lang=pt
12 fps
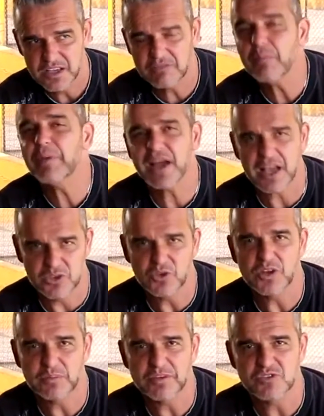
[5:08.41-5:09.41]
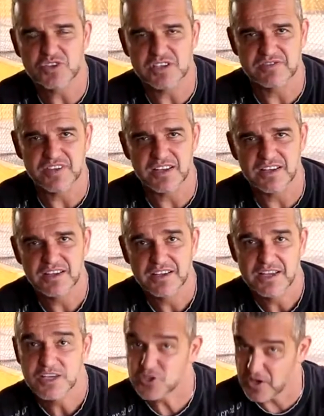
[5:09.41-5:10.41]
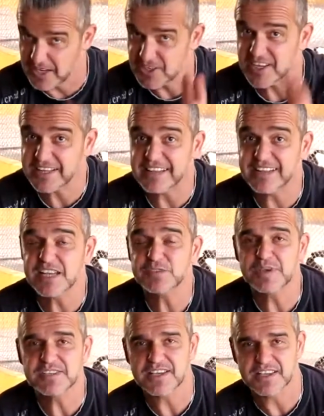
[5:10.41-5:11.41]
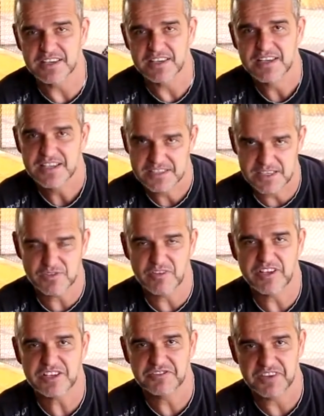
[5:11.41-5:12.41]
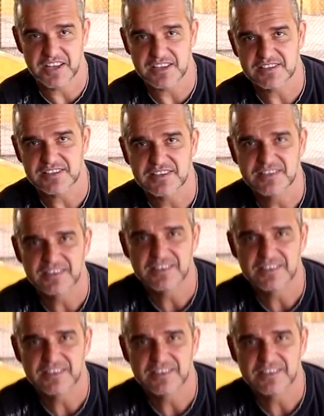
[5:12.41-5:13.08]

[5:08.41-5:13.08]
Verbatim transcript: Eu vou pegar a Kione para vocês verem. Só que ela já está três meses aqui. Vocês vão ver a diferença.